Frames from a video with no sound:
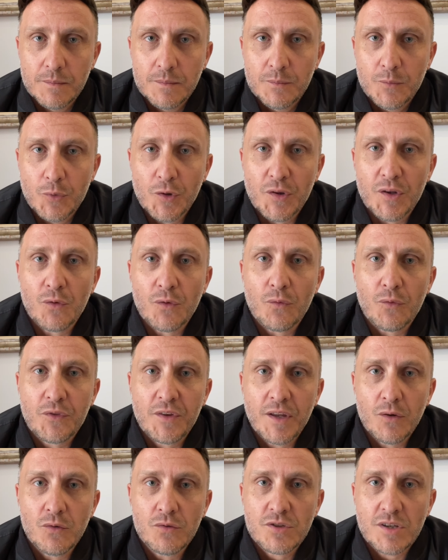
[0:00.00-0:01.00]
por
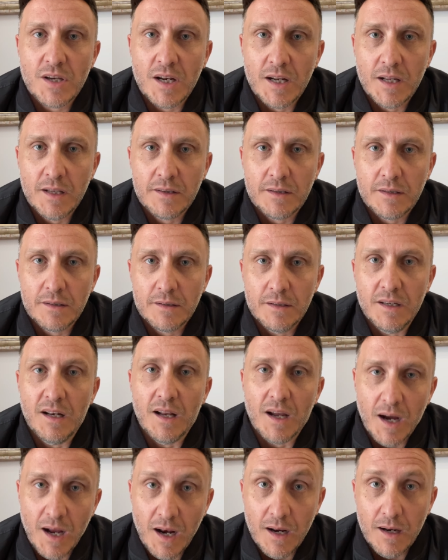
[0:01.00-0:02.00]
denunciar un chalet
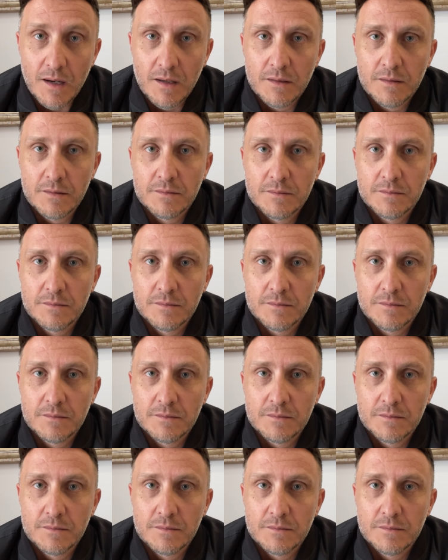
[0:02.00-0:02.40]
ilegal